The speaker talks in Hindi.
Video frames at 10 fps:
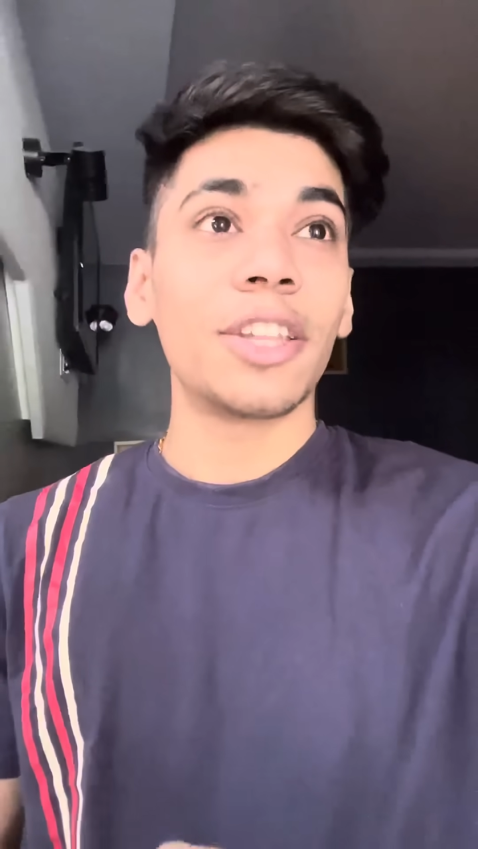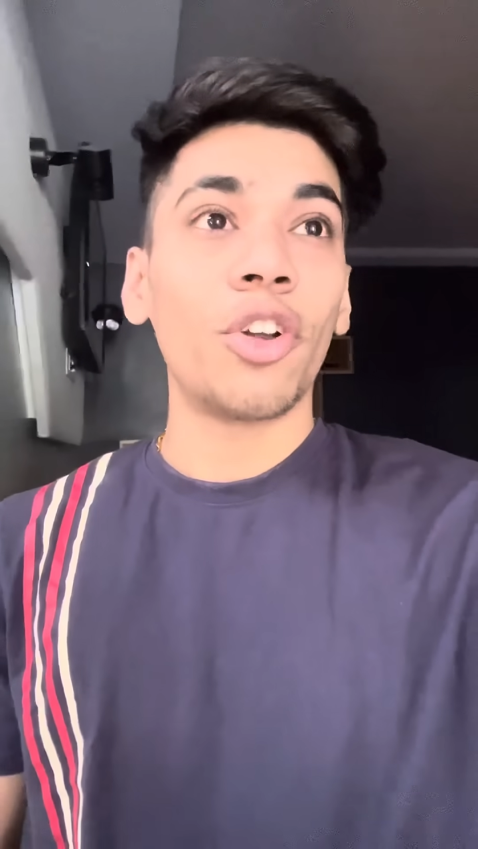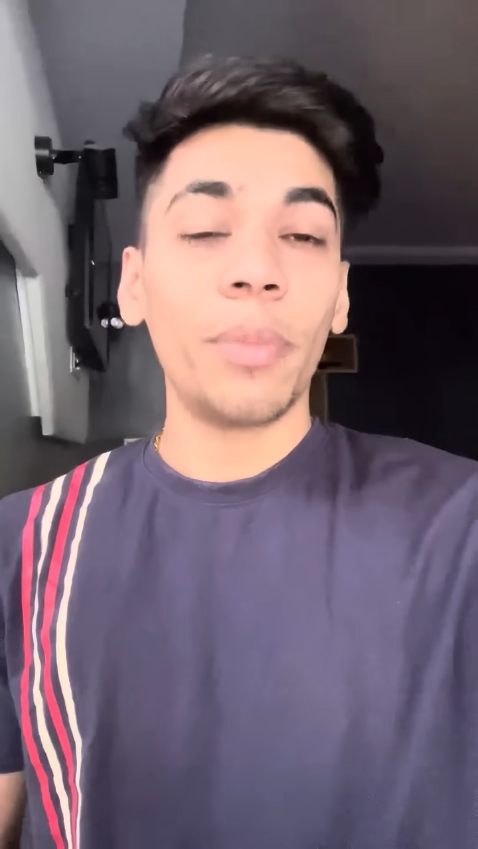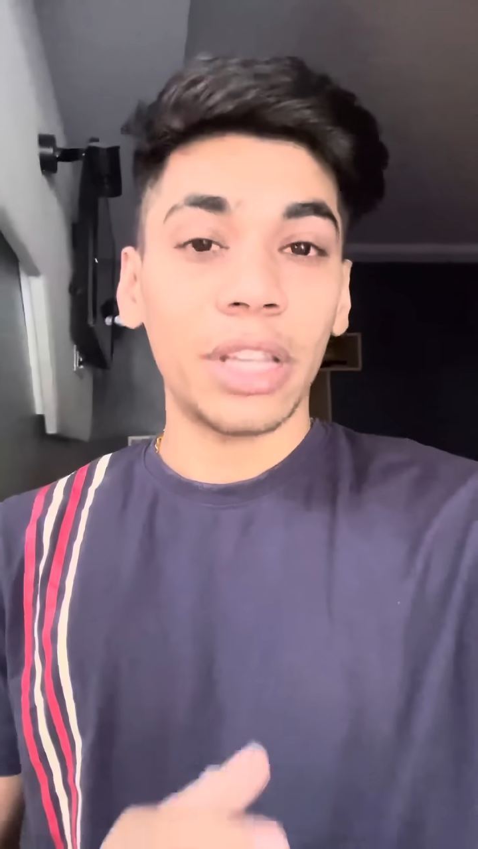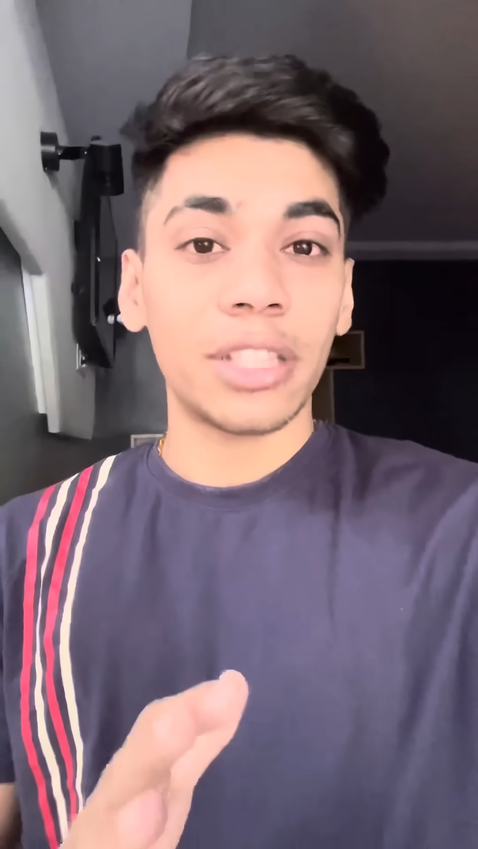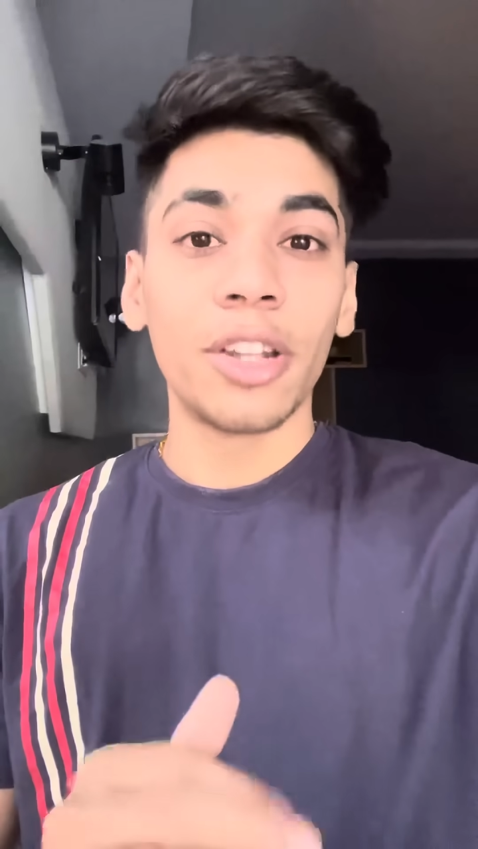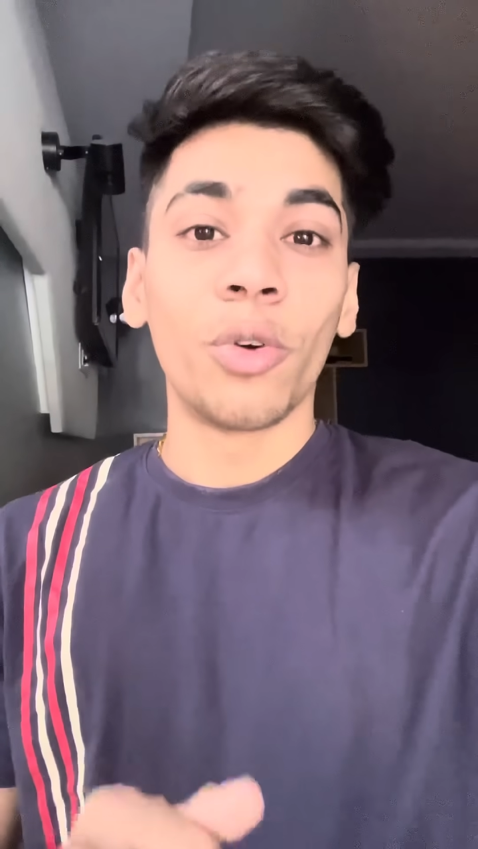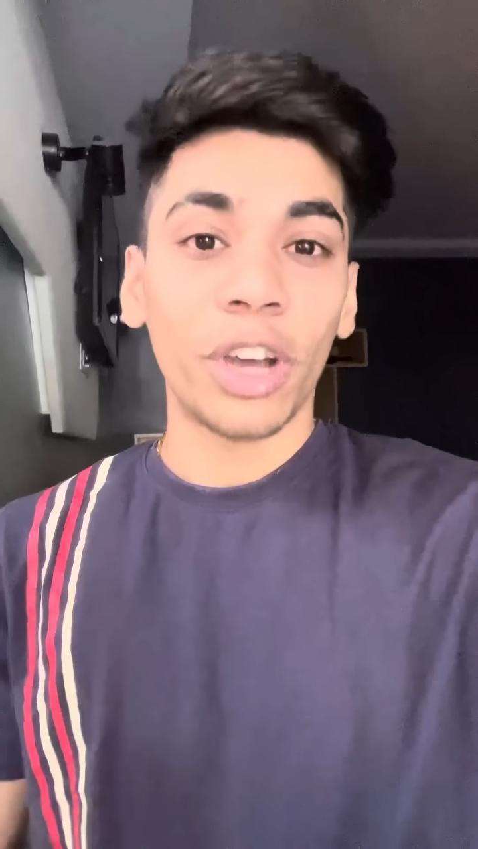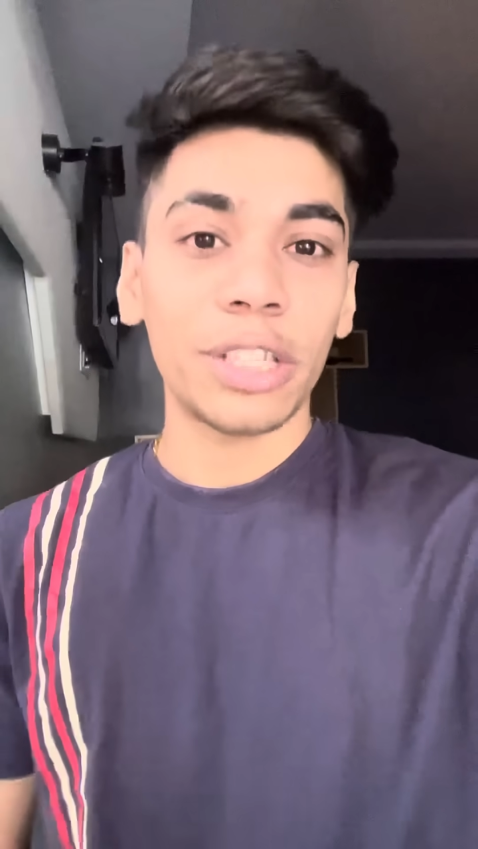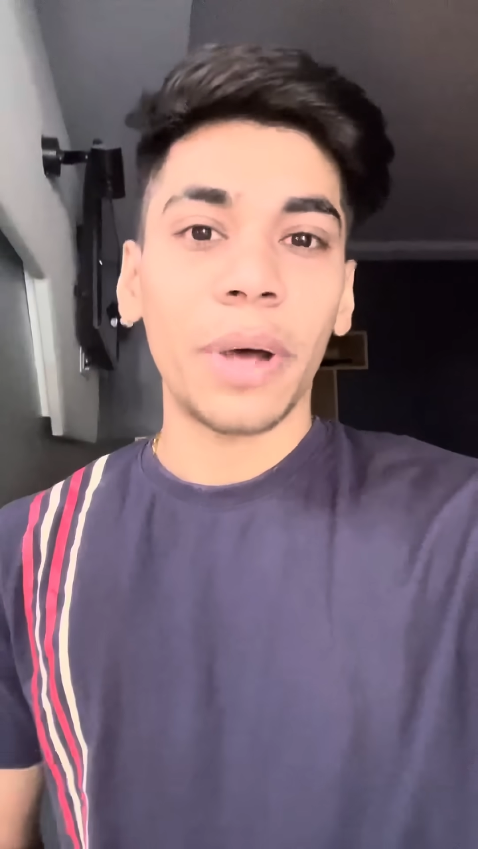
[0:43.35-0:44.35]
दिनों में दस दिन हो
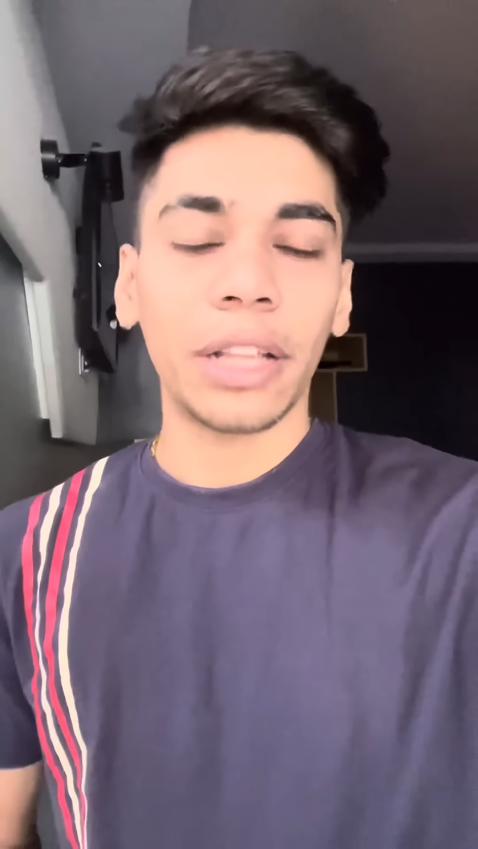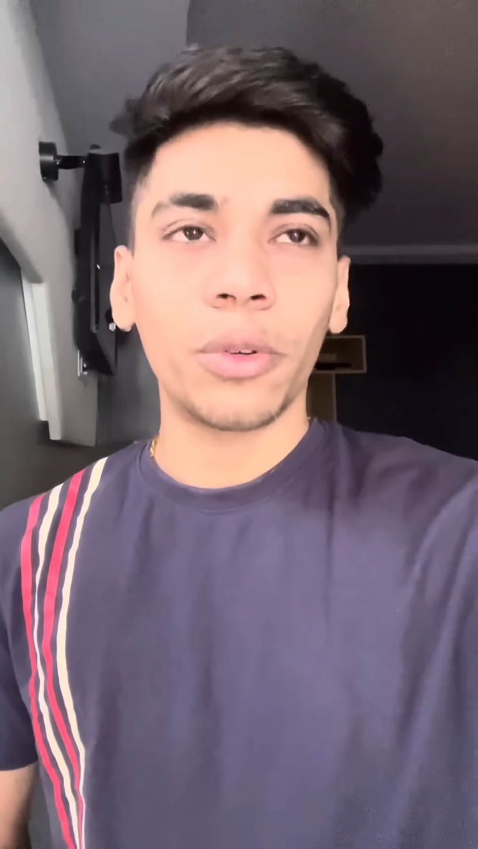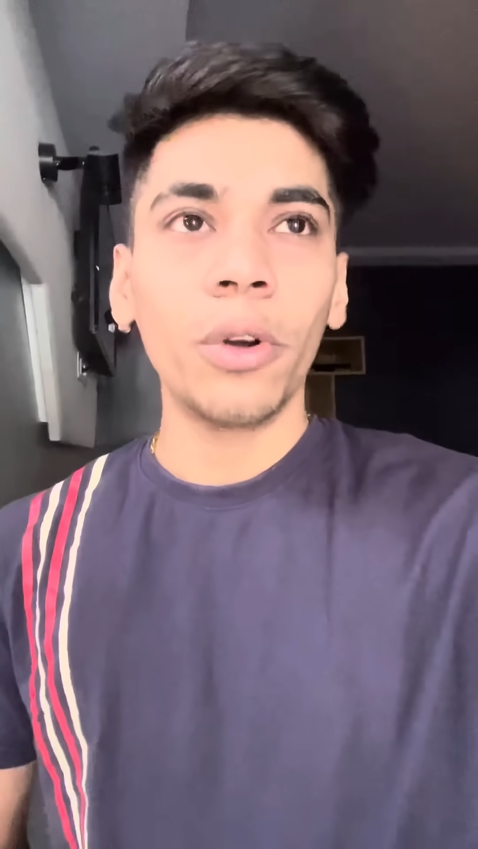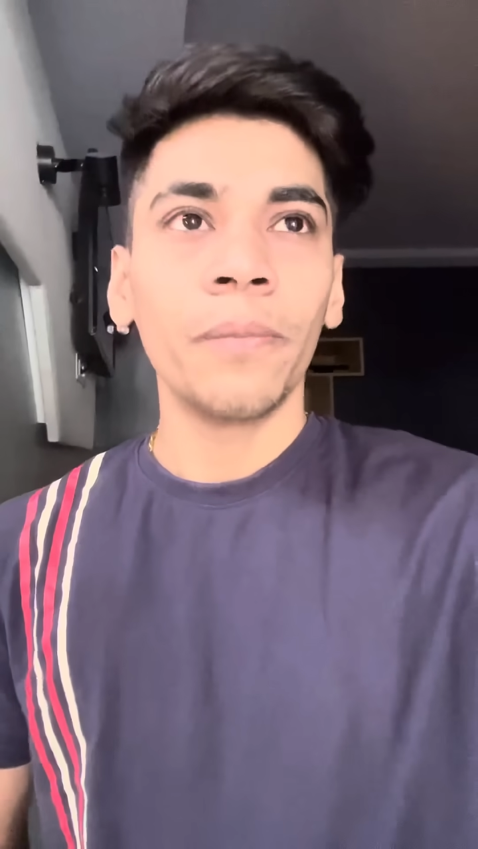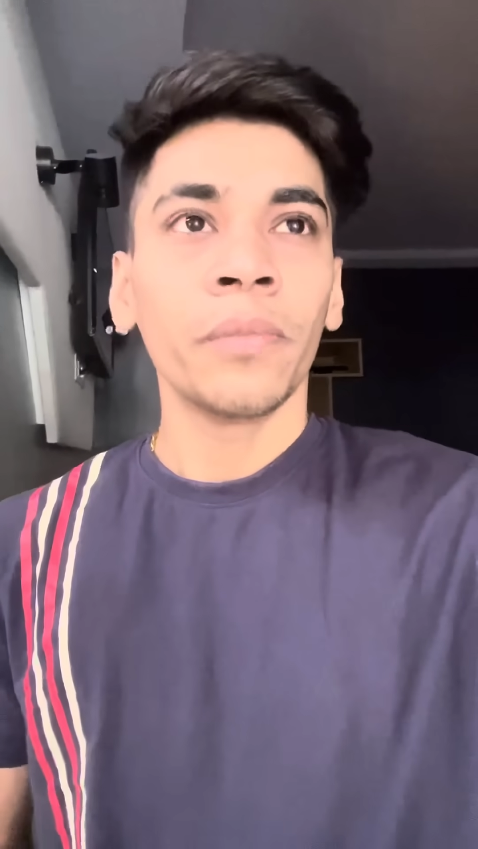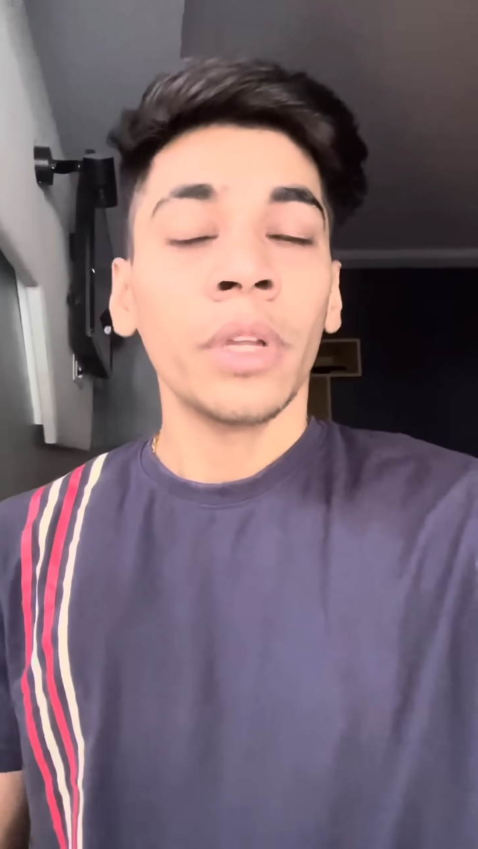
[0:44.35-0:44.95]
गए इस बात को